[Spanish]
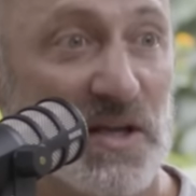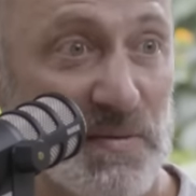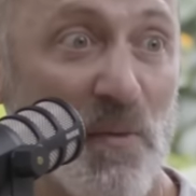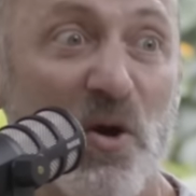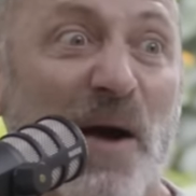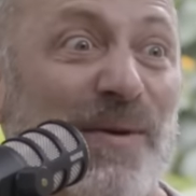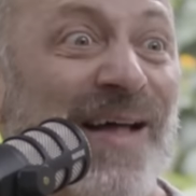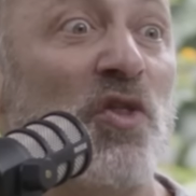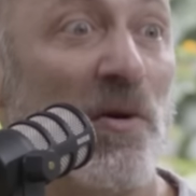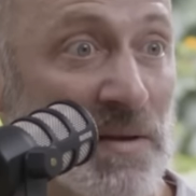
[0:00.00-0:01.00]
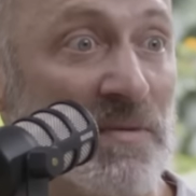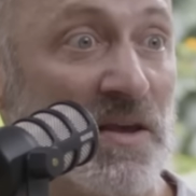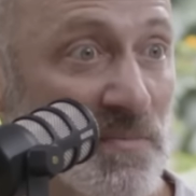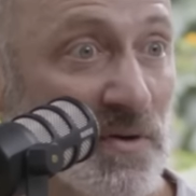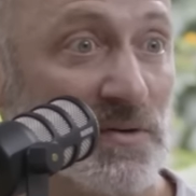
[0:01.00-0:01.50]
Y me voy hablando a mí
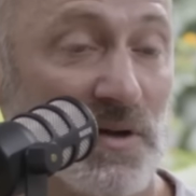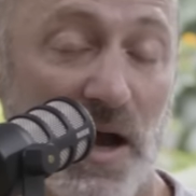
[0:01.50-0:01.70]
mismo.